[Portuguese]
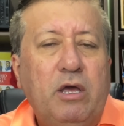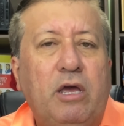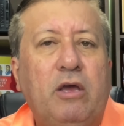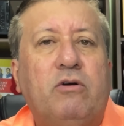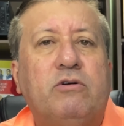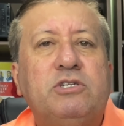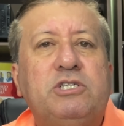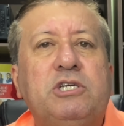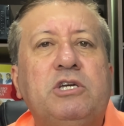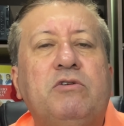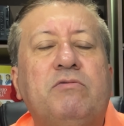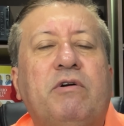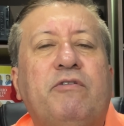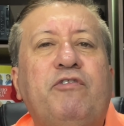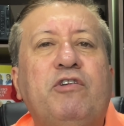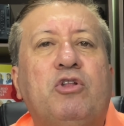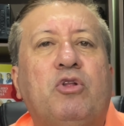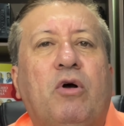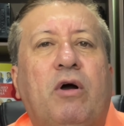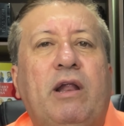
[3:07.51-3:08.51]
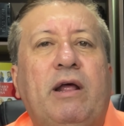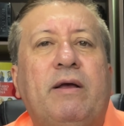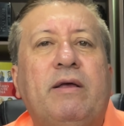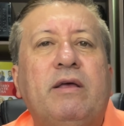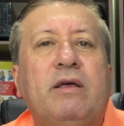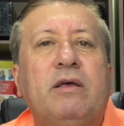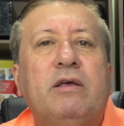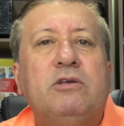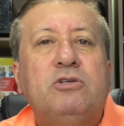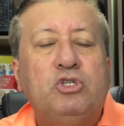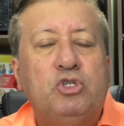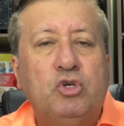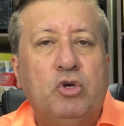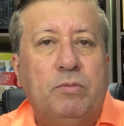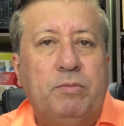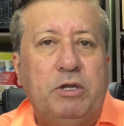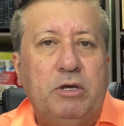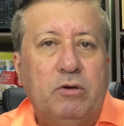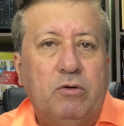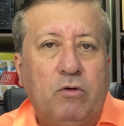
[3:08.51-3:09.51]
e conseguiu uma vitória
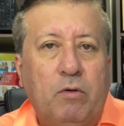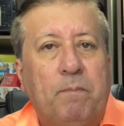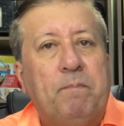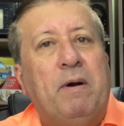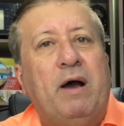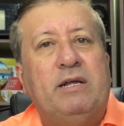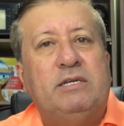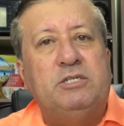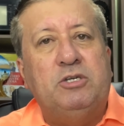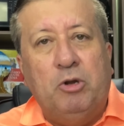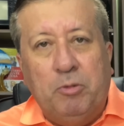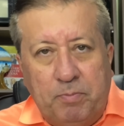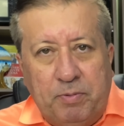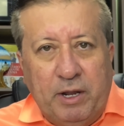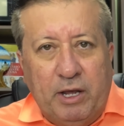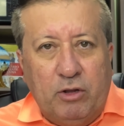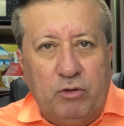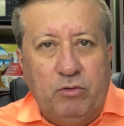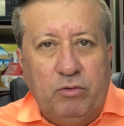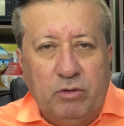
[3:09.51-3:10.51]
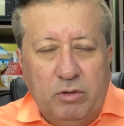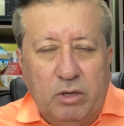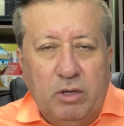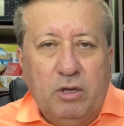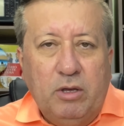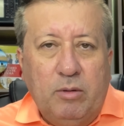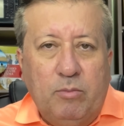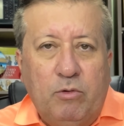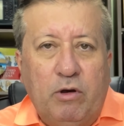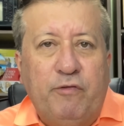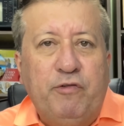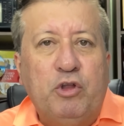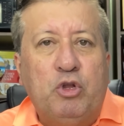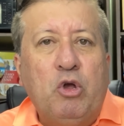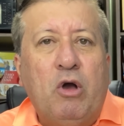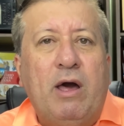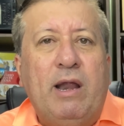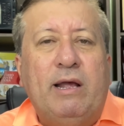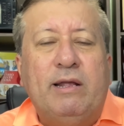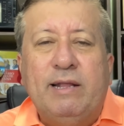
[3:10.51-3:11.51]
sobre o Pássaro Preto. Boa
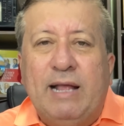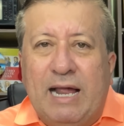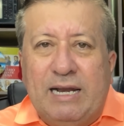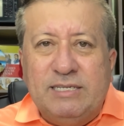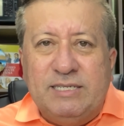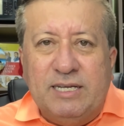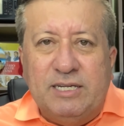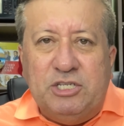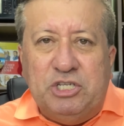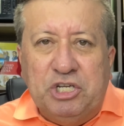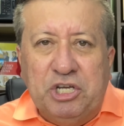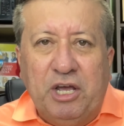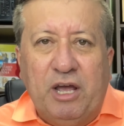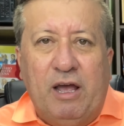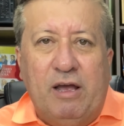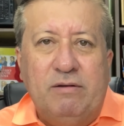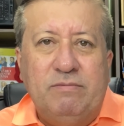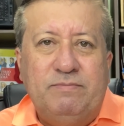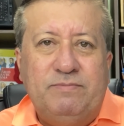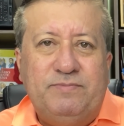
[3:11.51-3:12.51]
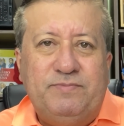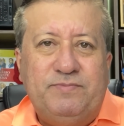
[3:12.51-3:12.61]
vitória, Dali Santinha!